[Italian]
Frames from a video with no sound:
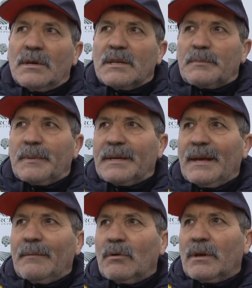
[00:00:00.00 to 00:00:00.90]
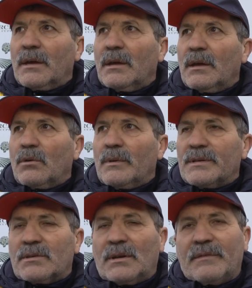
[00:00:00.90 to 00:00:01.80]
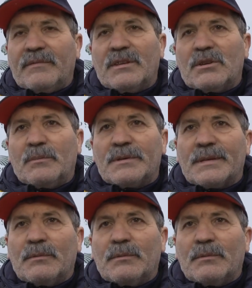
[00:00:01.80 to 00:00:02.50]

speriamo che questo alla fine ci possa